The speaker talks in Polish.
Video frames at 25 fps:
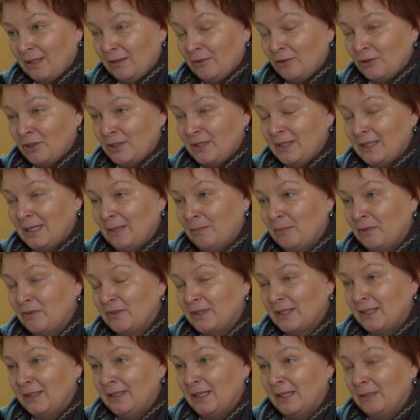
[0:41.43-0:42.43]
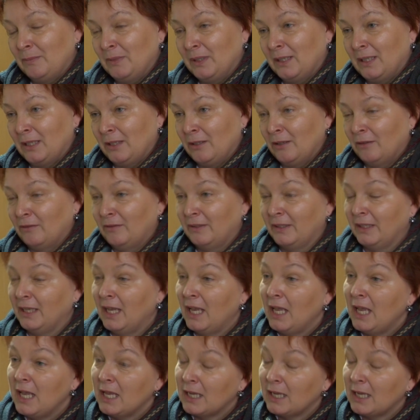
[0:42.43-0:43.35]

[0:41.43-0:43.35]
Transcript: rocznica powstania Armii Krajowej.